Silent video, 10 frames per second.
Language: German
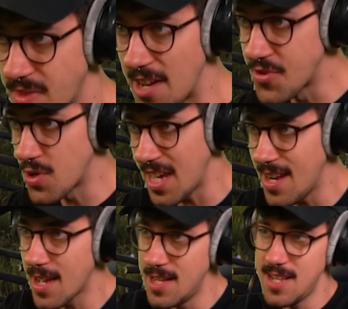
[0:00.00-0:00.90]
Also
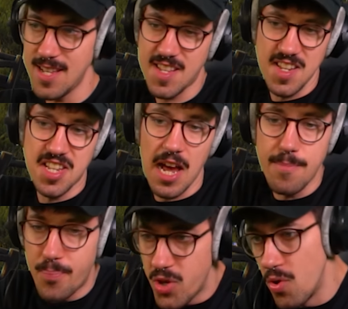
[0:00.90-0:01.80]
generell, es ist halt
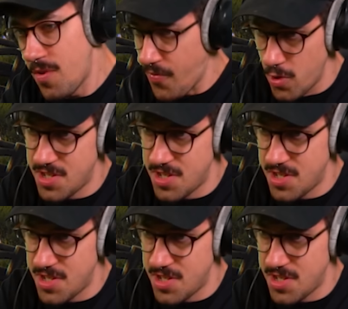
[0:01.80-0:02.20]
beautiful,